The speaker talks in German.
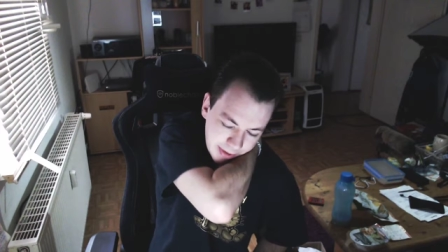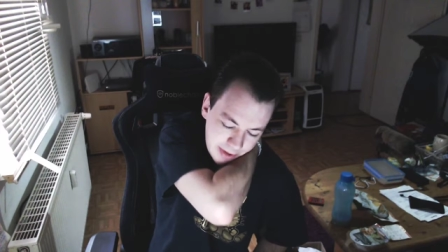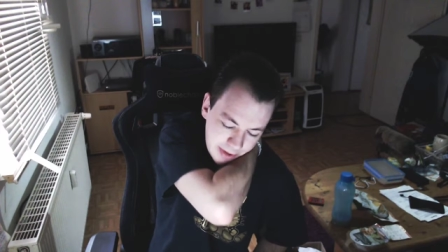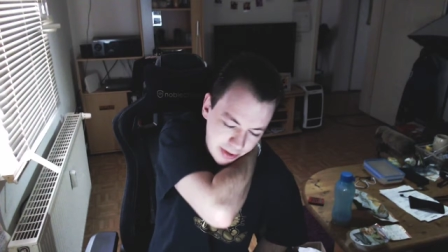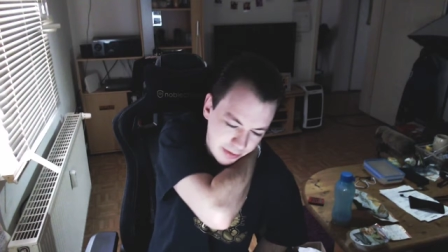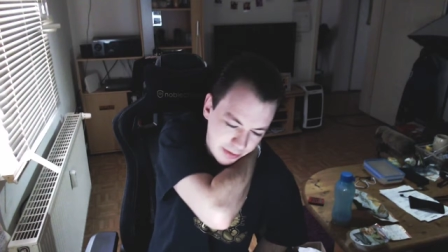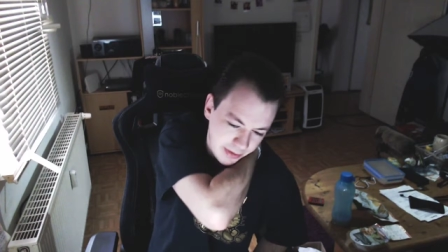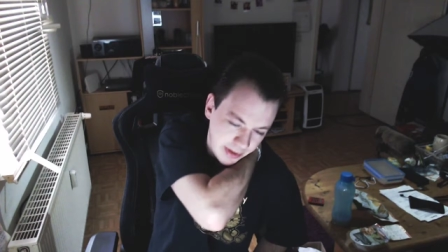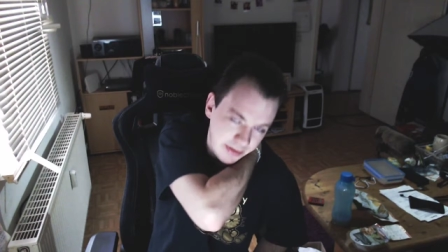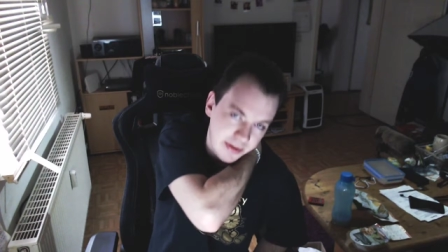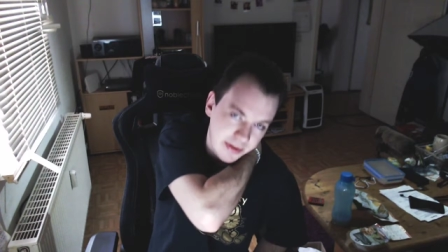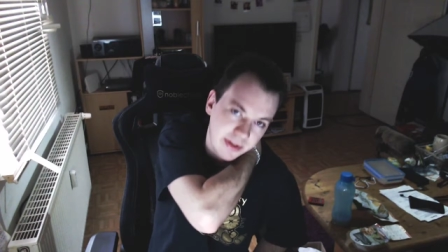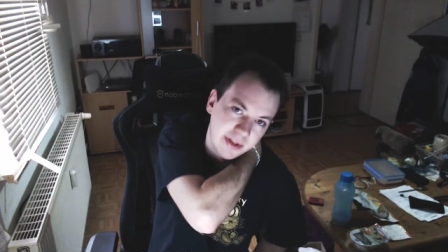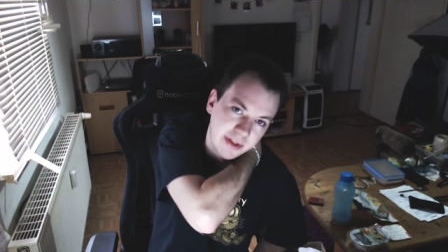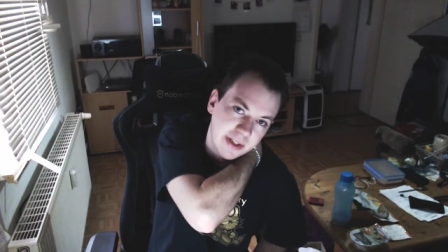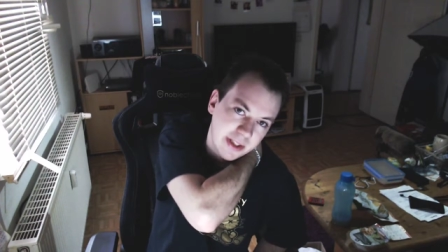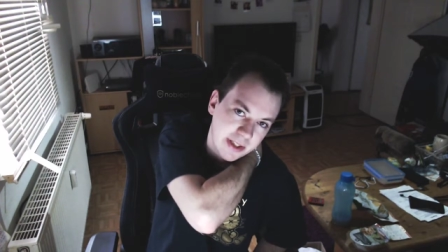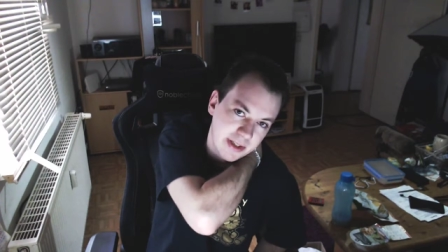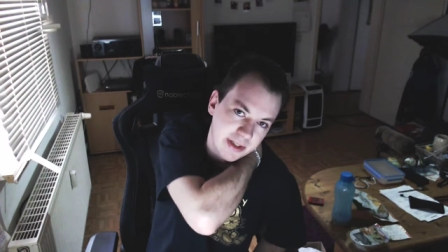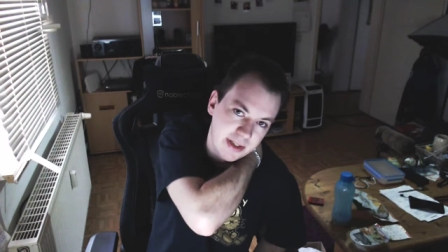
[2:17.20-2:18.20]
Survive the
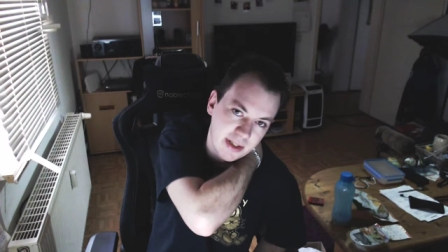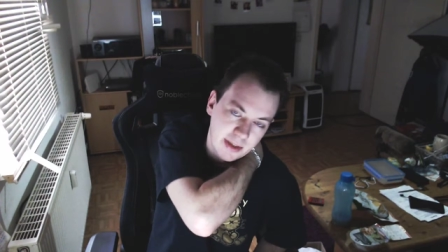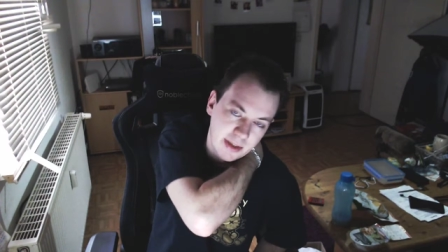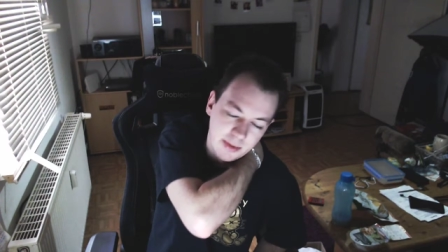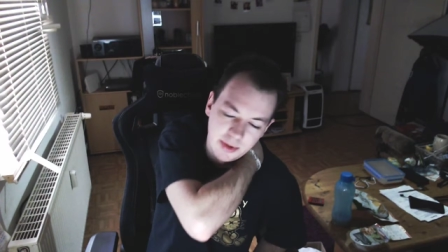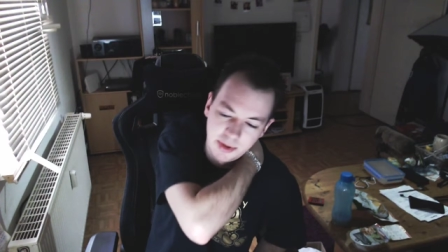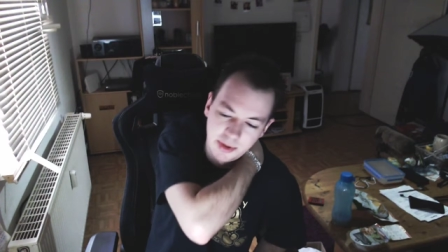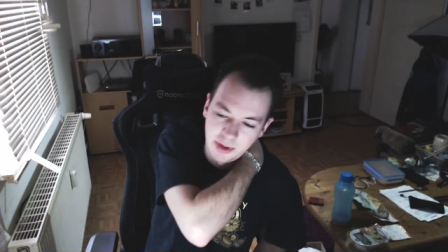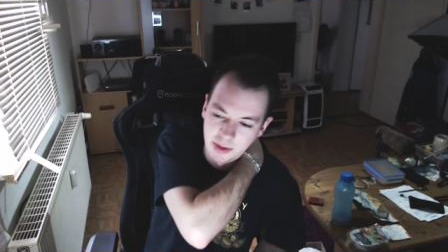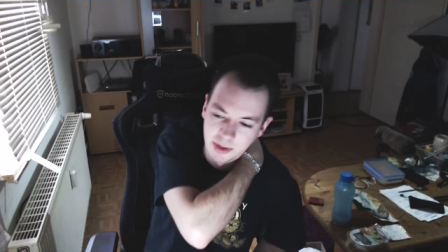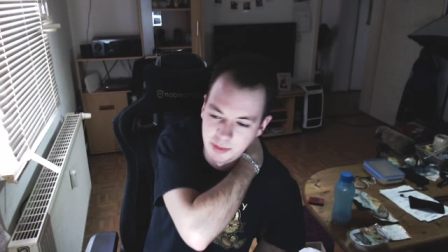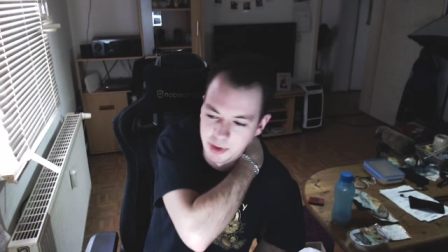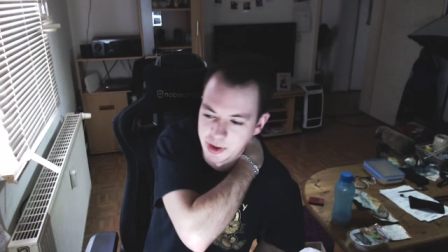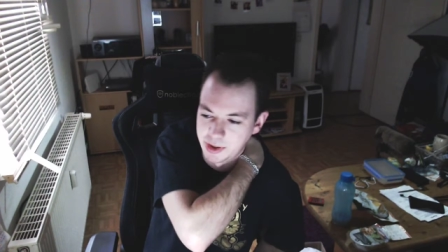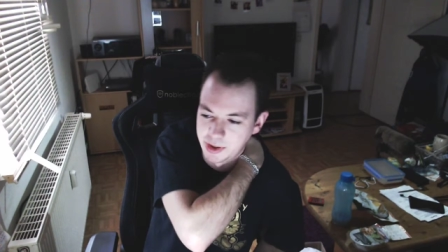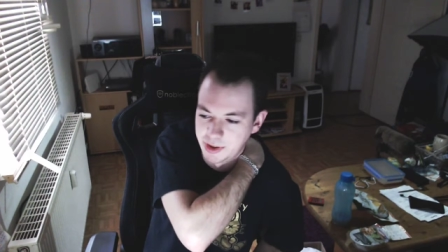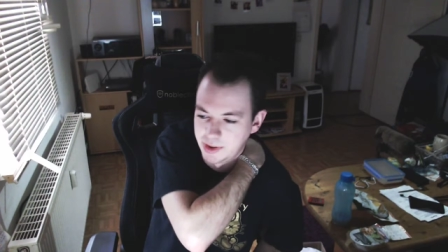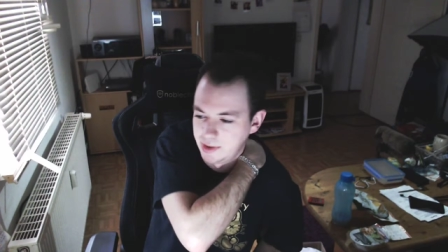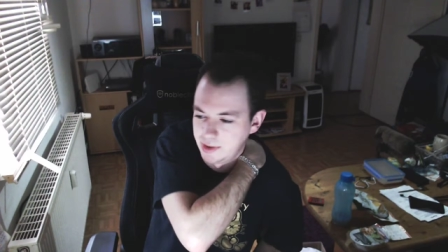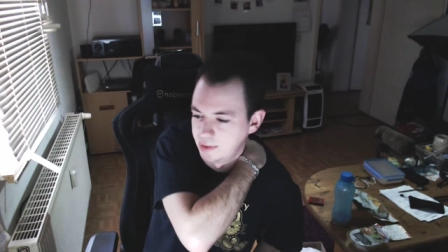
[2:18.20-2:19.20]
Nights habe ich noch am
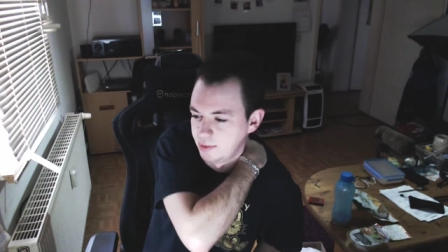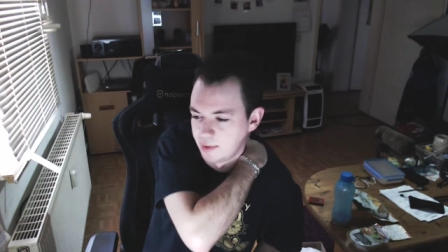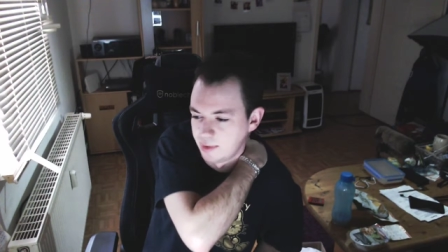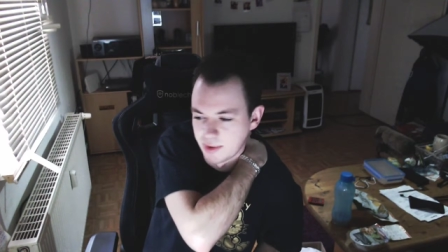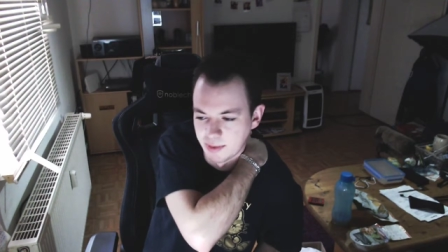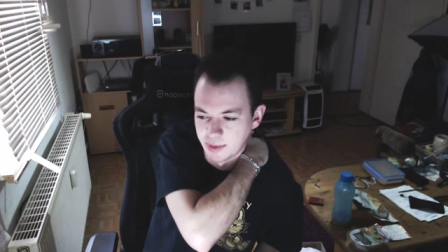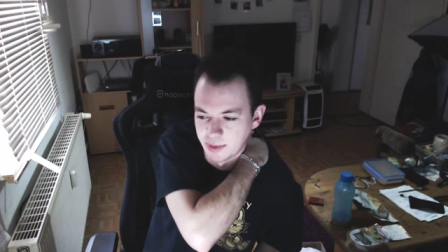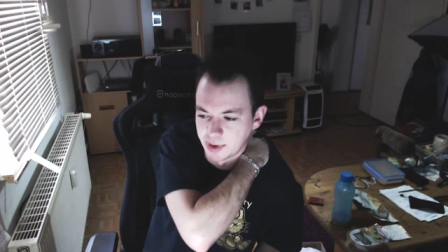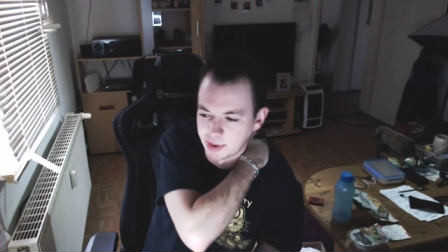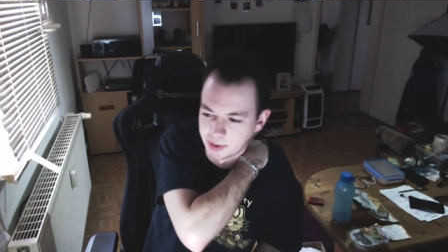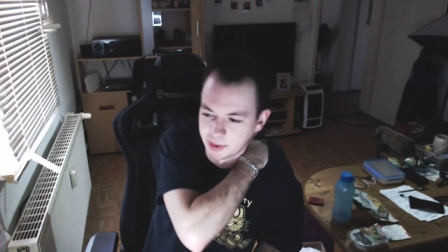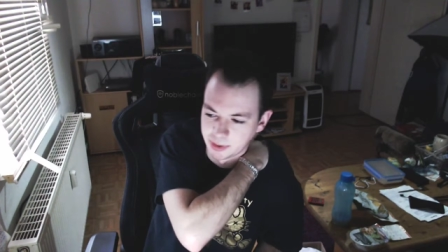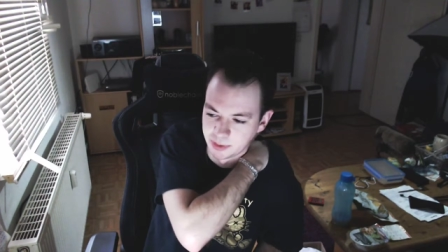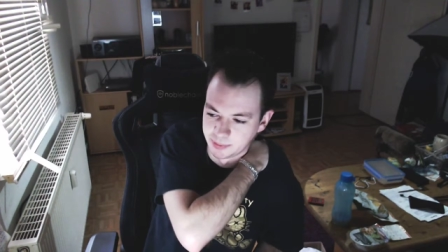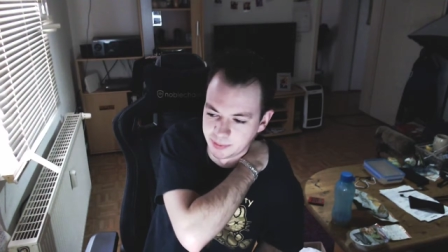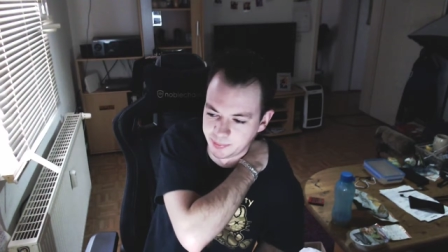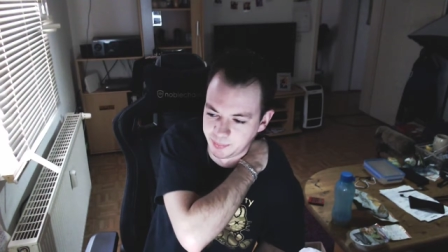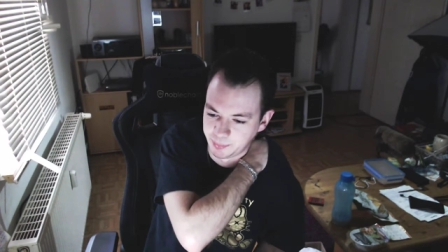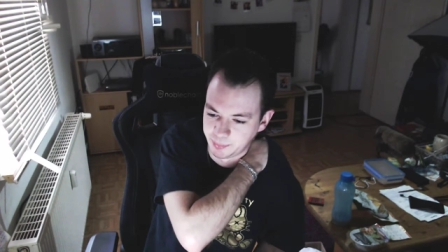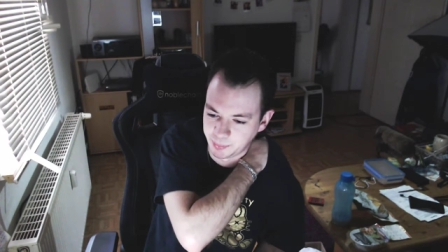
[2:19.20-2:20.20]
Start. Müssen wir mal
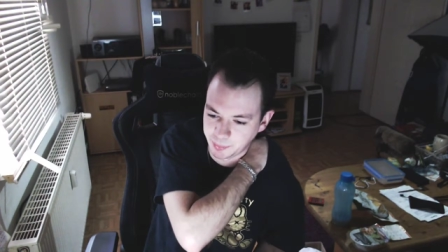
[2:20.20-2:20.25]
gucken.